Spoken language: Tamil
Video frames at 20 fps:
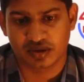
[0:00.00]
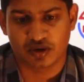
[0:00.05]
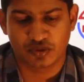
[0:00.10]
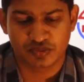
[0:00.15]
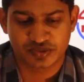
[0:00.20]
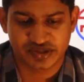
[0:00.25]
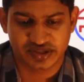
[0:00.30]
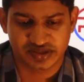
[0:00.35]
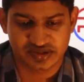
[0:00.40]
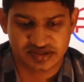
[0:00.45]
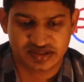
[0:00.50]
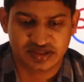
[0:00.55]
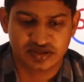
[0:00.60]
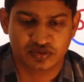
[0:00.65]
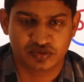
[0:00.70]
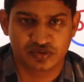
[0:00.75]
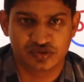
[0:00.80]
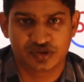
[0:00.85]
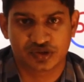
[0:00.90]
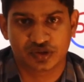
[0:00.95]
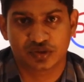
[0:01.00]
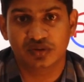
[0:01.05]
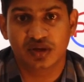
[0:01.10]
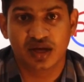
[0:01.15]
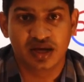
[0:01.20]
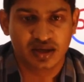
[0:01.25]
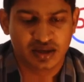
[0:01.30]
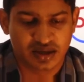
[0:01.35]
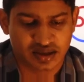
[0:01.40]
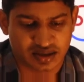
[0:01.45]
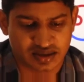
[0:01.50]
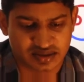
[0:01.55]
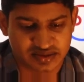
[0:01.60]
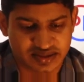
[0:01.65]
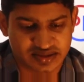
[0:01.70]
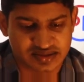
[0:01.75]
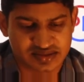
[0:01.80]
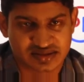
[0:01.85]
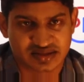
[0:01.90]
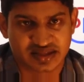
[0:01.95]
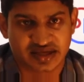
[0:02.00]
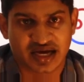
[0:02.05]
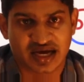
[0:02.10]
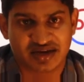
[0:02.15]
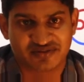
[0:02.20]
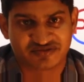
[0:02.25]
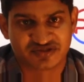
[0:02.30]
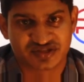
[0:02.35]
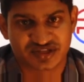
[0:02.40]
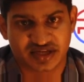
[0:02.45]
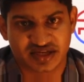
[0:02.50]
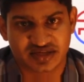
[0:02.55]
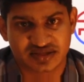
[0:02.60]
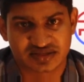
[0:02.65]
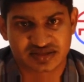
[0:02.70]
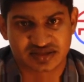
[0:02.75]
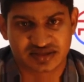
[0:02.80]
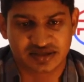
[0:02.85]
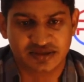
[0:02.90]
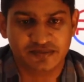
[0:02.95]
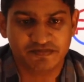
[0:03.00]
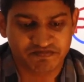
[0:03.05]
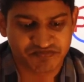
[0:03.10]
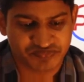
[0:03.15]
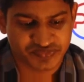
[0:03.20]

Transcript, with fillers: ஆப்ஷன்ஸில் கொஞ்சம் தட் இஸ் தே ஹாவ் சேஞ்ச் த